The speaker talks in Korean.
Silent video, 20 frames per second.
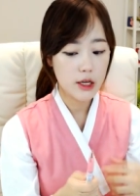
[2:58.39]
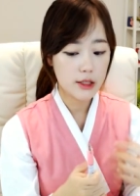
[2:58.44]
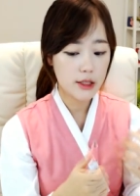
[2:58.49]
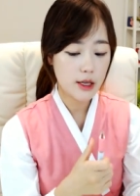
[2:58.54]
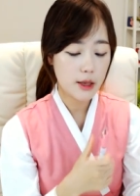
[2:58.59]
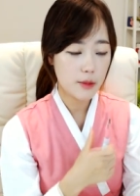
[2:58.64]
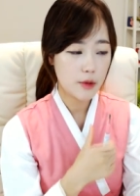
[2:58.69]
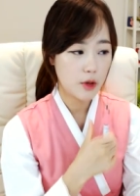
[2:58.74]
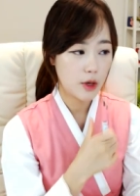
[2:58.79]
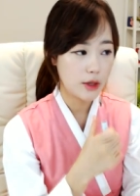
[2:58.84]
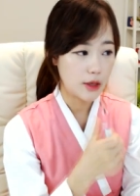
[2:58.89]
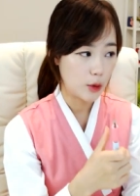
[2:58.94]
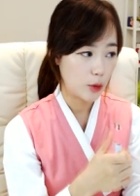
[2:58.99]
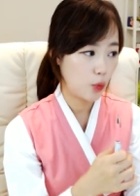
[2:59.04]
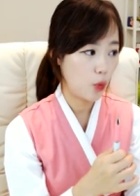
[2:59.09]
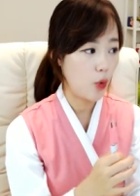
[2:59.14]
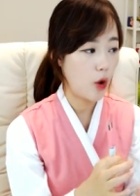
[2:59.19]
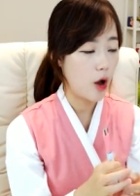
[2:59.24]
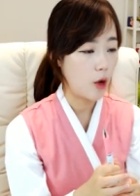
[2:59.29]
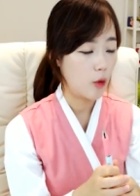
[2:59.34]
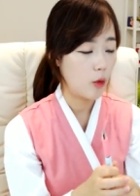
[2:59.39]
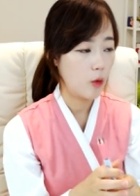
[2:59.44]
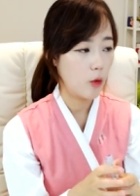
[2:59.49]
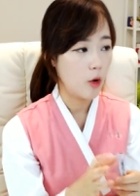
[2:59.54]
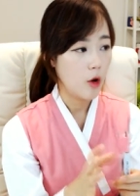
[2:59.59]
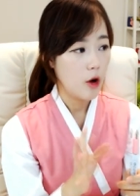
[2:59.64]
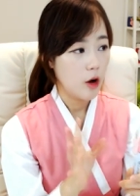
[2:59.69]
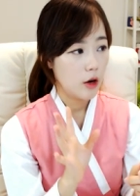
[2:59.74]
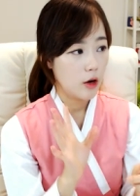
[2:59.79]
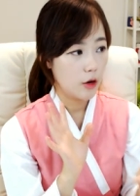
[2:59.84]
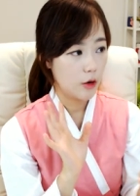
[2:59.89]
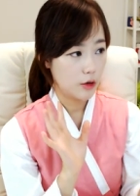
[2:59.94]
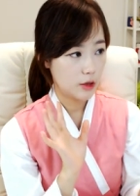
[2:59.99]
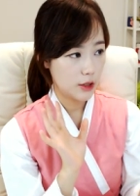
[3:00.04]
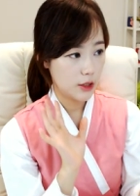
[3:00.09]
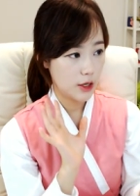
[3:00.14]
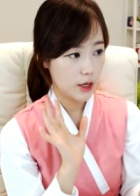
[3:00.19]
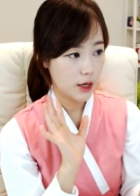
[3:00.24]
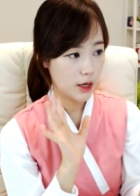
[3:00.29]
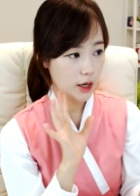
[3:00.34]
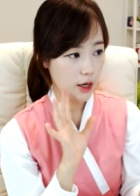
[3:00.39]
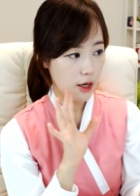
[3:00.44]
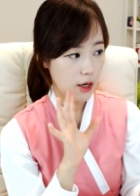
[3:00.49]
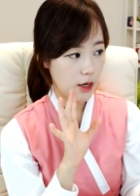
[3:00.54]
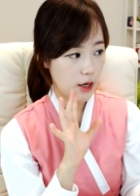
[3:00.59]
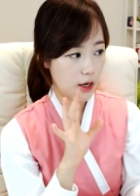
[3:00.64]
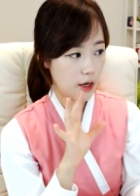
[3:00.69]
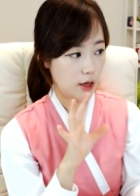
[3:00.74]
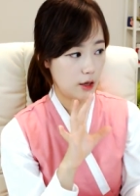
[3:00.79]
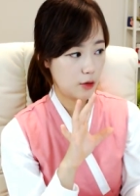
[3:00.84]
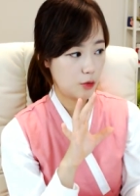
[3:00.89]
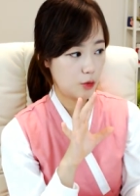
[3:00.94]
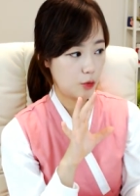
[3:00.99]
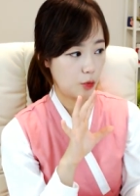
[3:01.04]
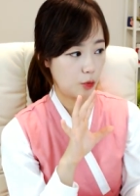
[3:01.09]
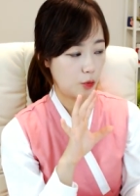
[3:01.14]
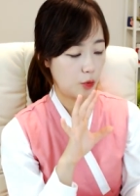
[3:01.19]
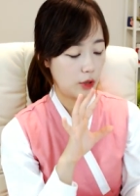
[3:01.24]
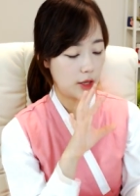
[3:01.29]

사람들과 내통하고 러시아 쪽과